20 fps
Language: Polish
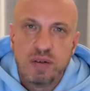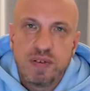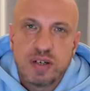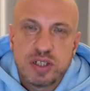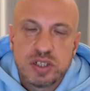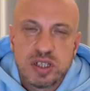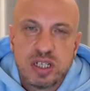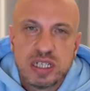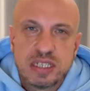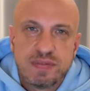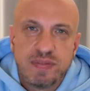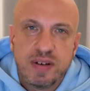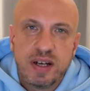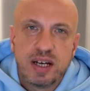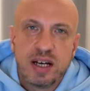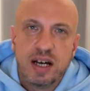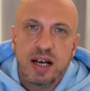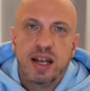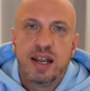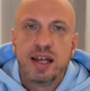ważna jest
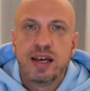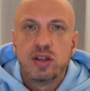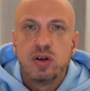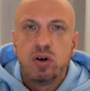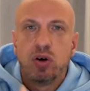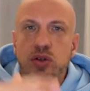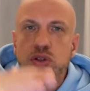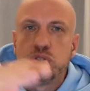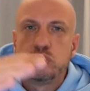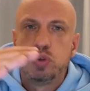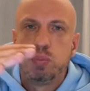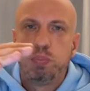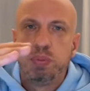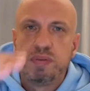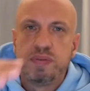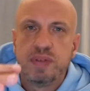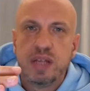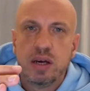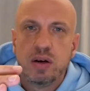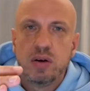waga, ale jak dochodzisz do
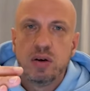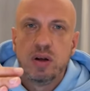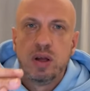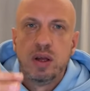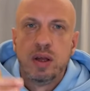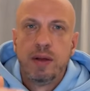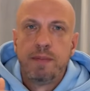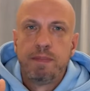pewnego